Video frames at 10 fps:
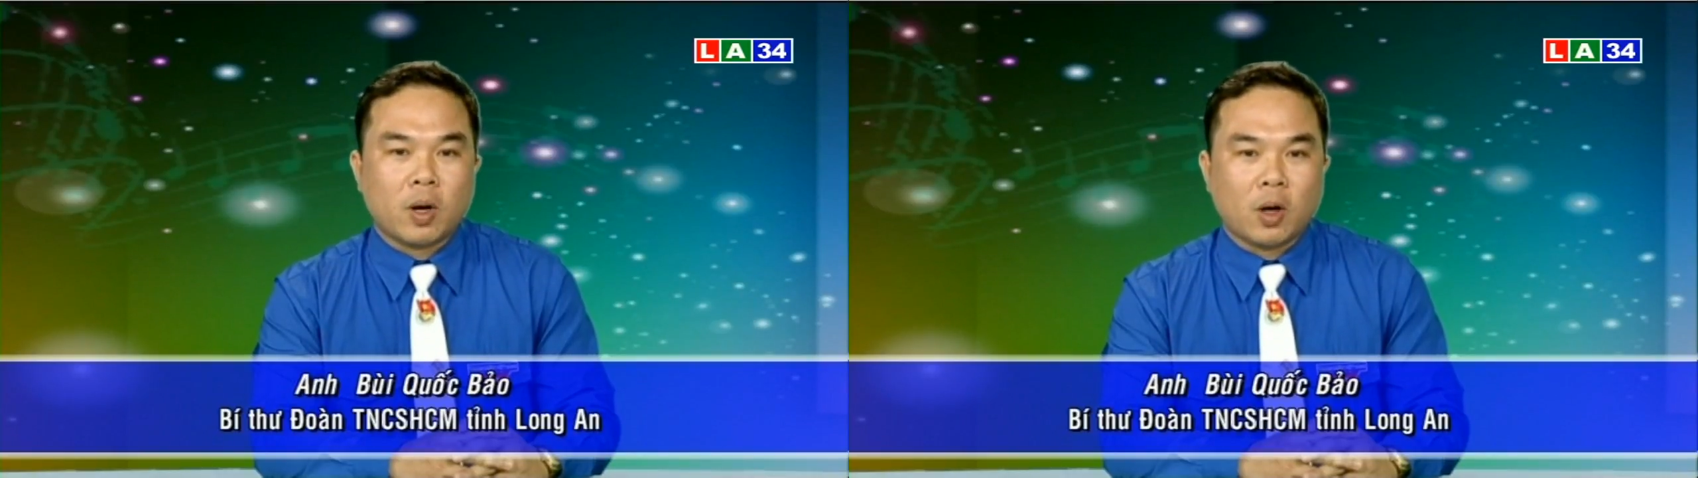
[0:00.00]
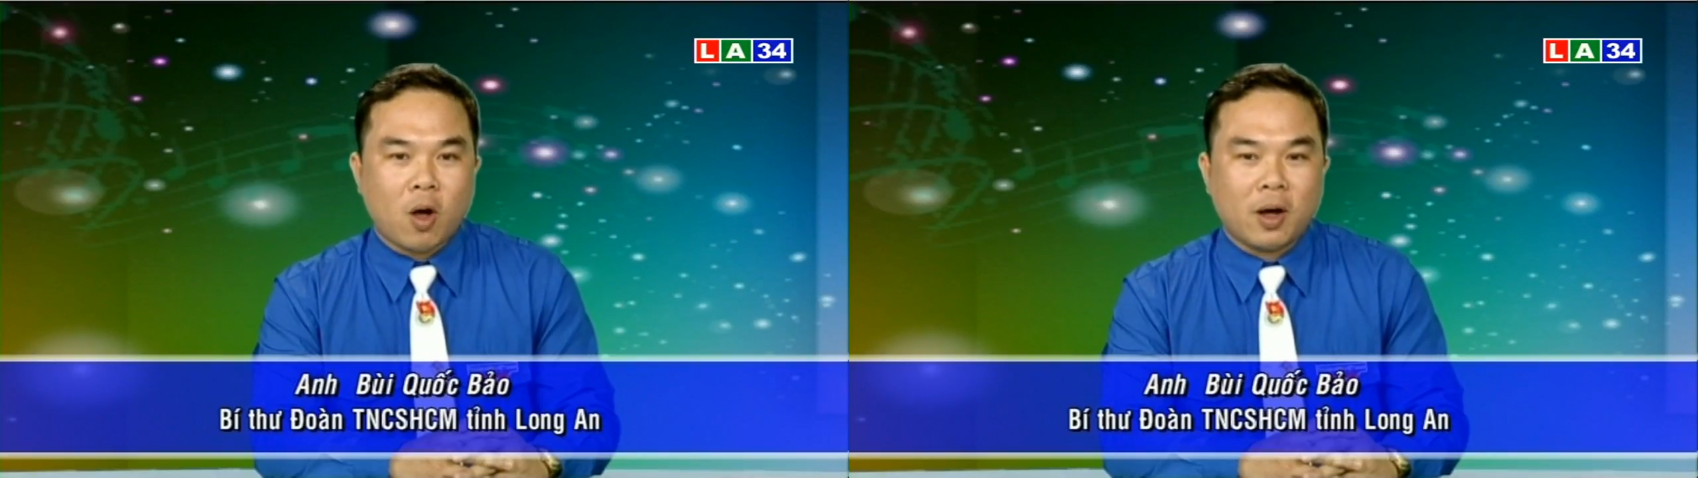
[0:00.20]
cái
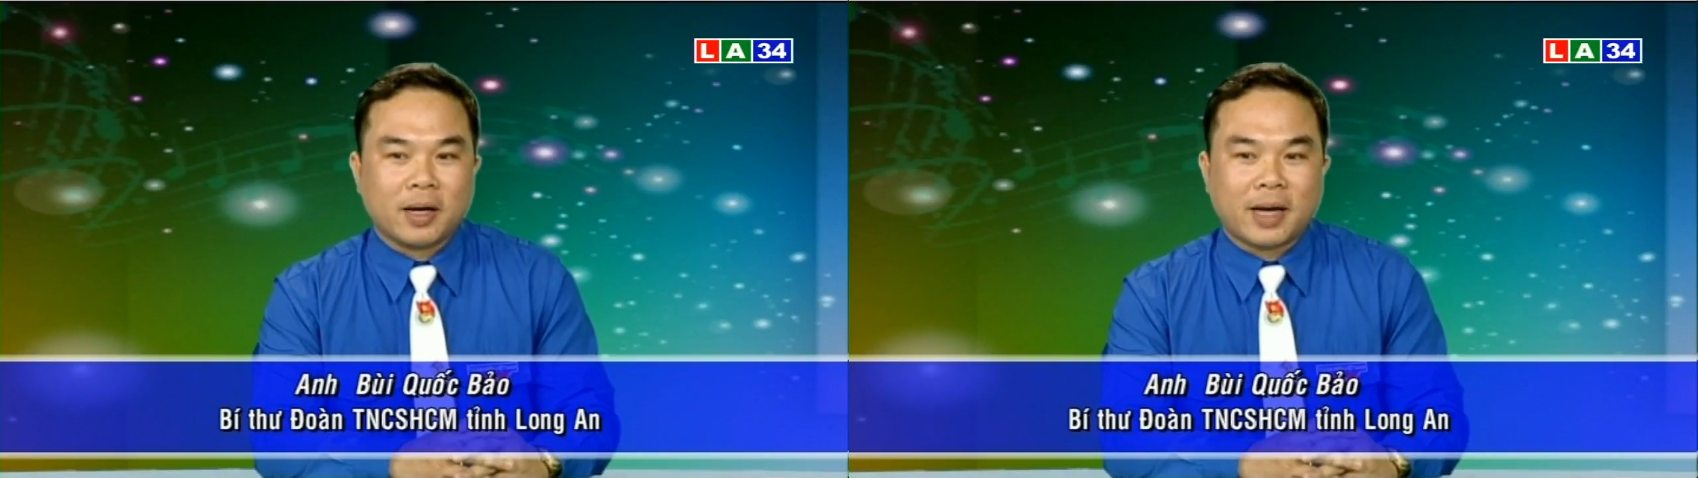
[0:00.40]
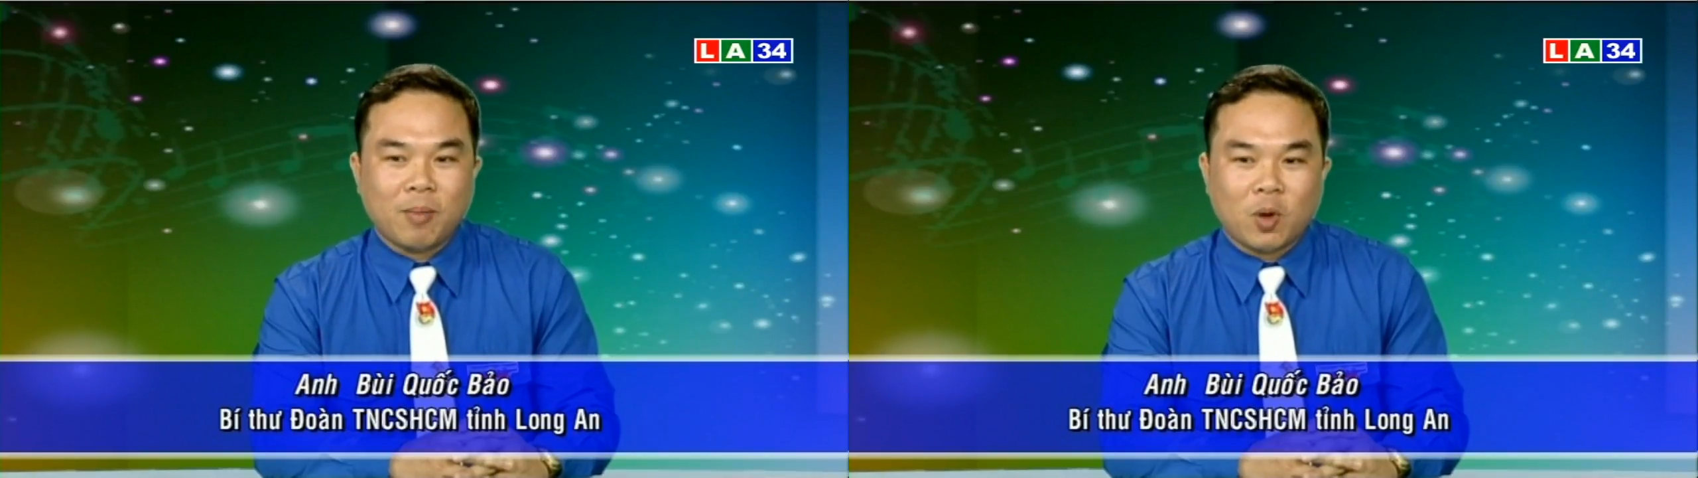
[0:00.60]
đoàn
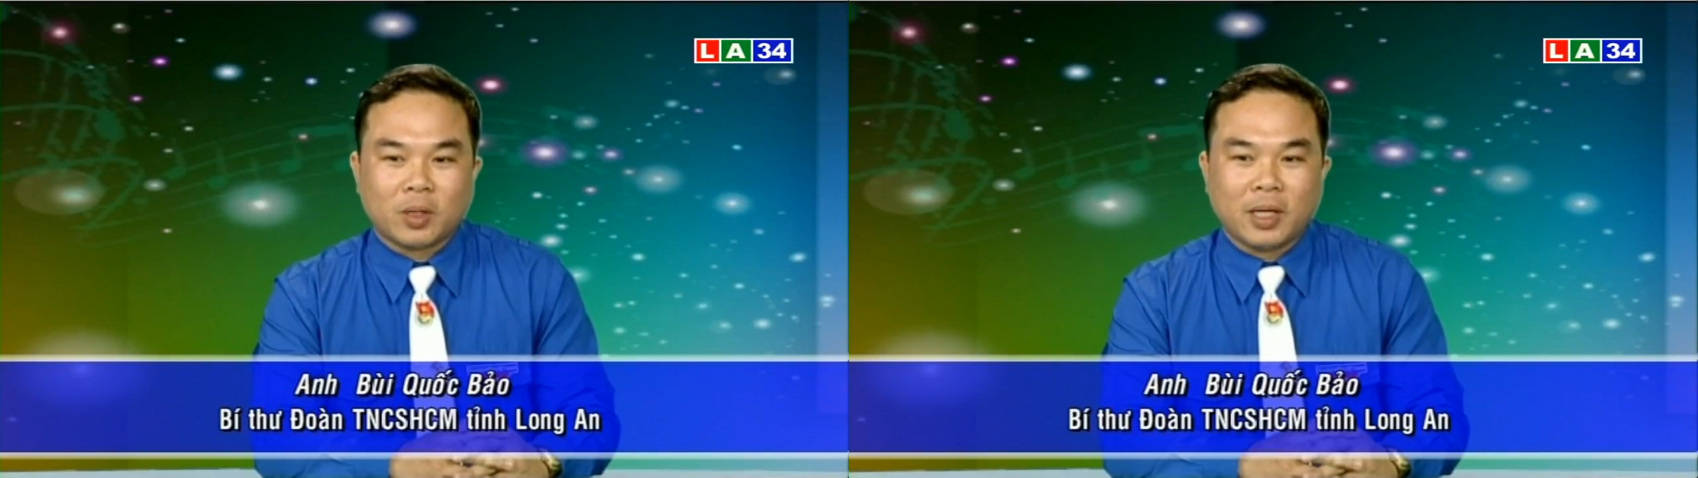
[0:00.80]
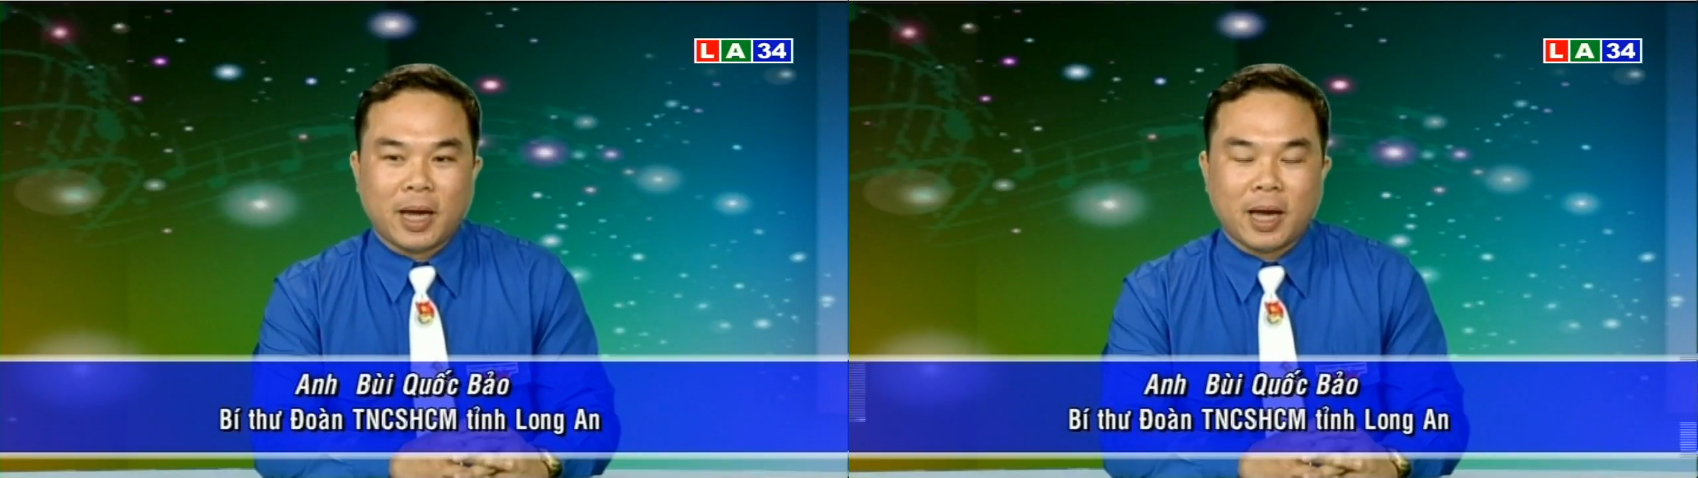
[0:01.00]
cán bộ
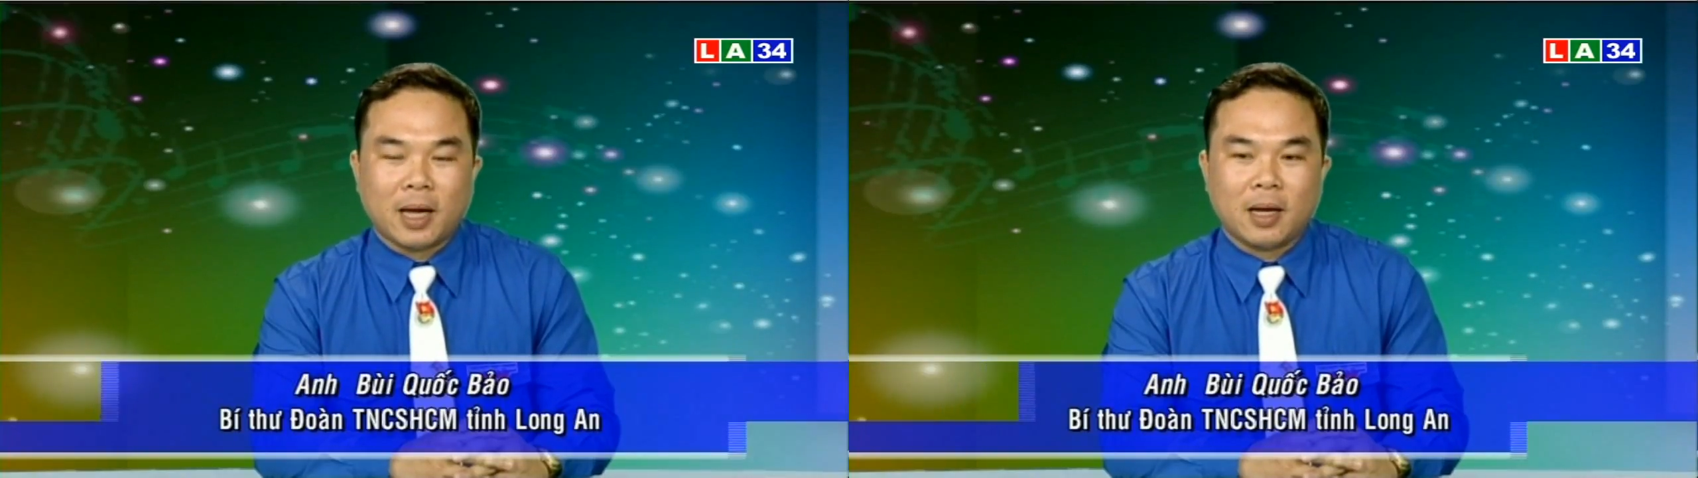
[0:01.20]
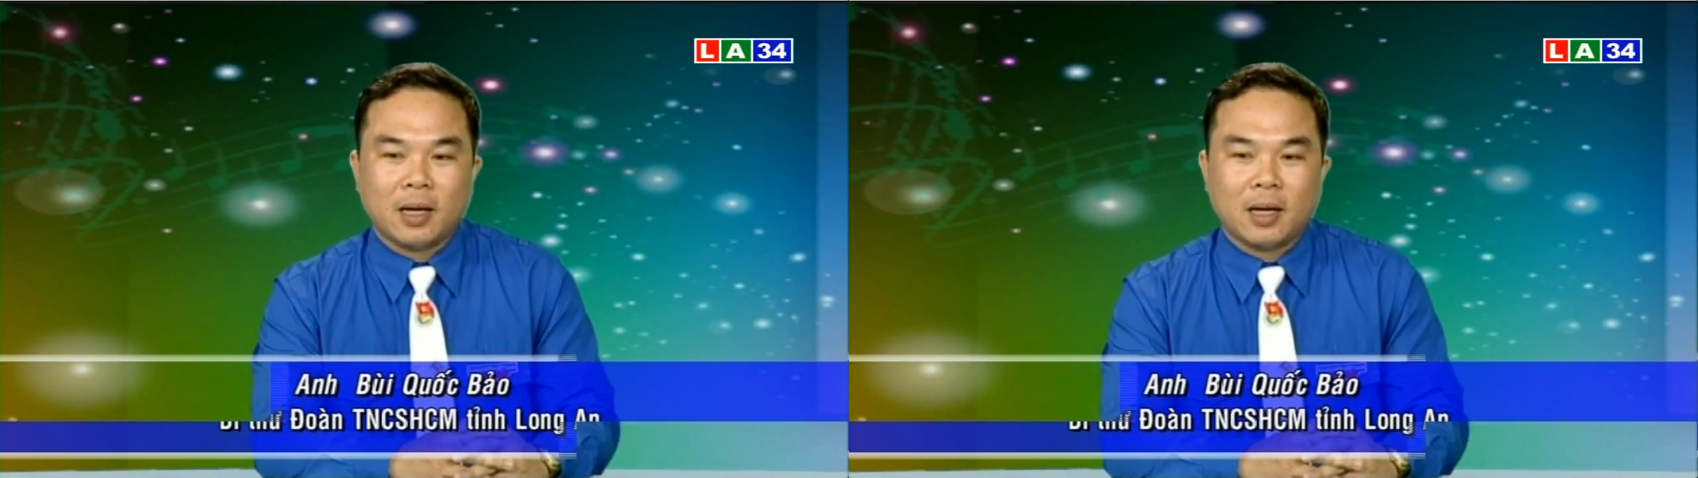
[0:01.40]
tỉnh nhà